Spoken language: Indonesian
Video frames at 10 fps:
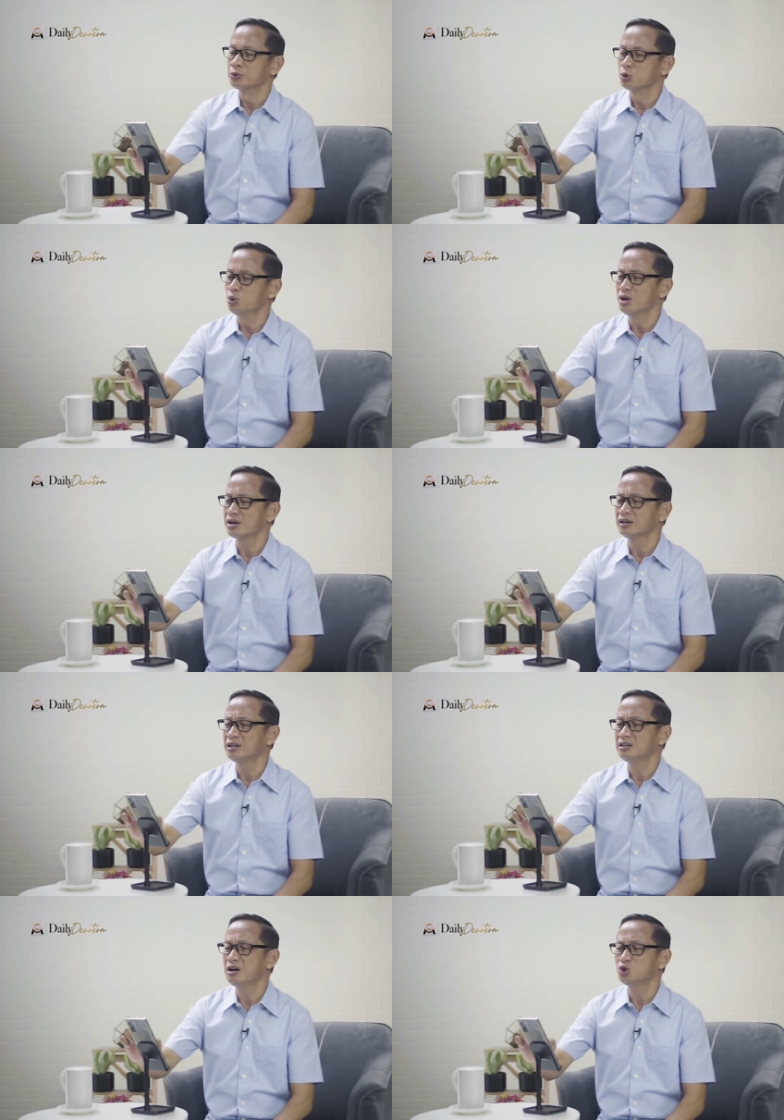gunakan
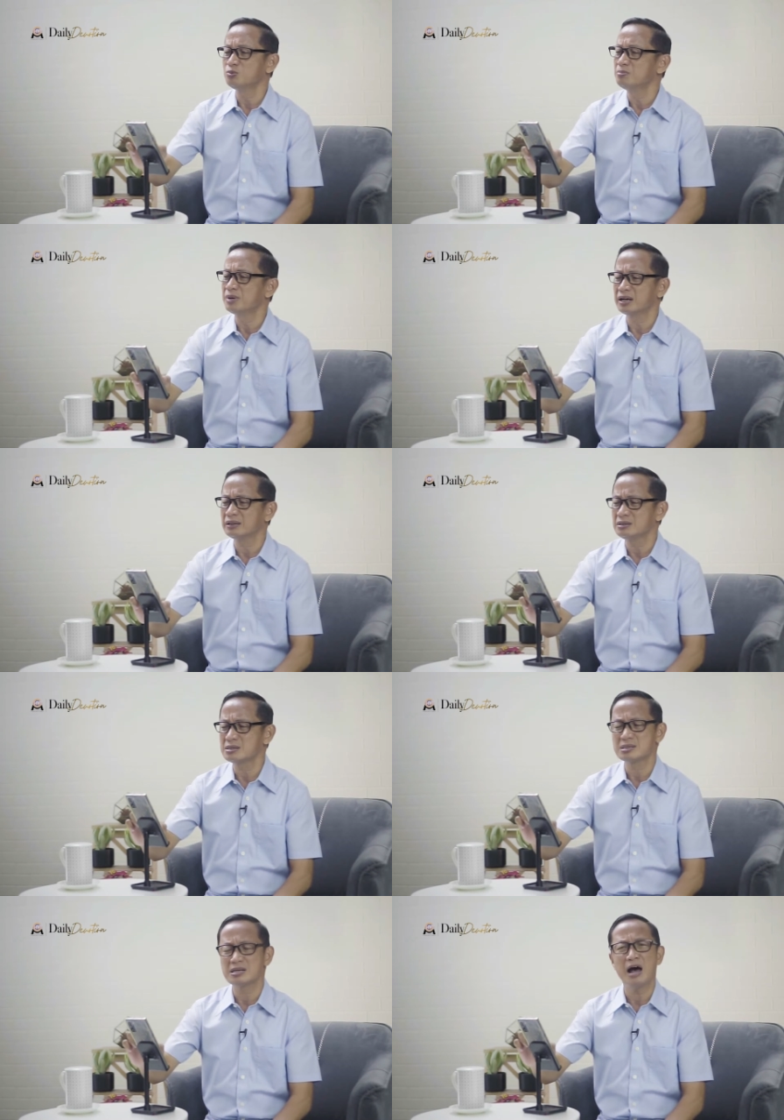lidah untuk memberkati
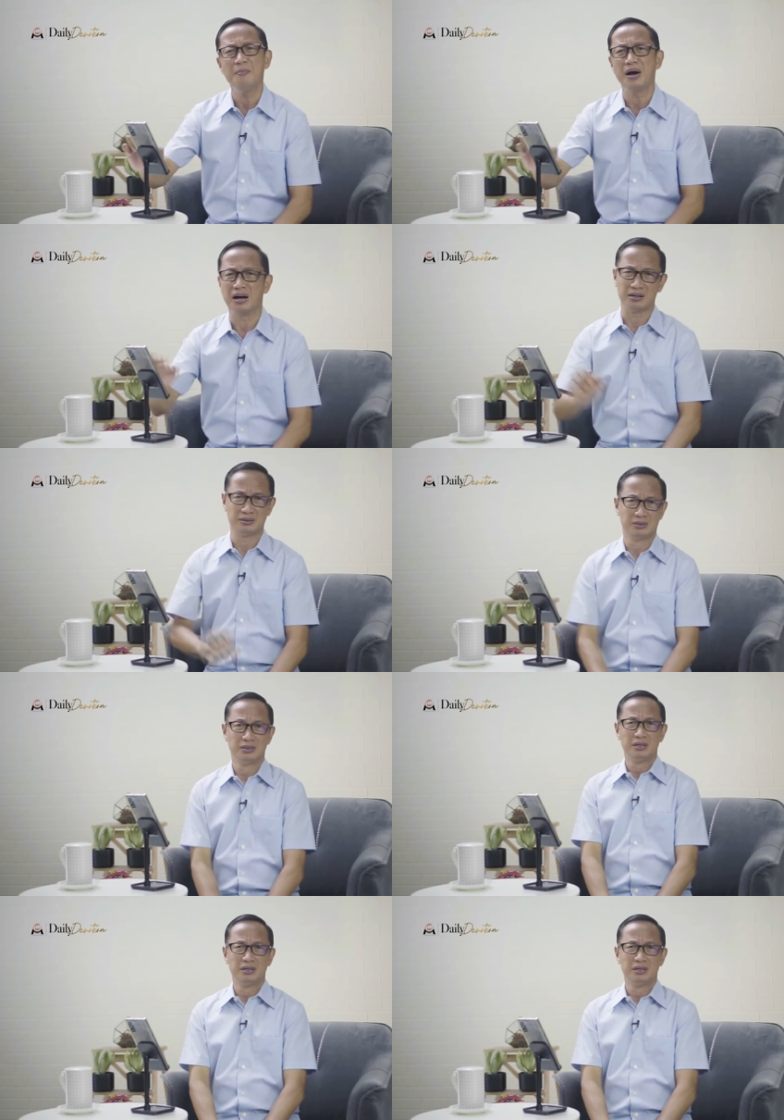sesama.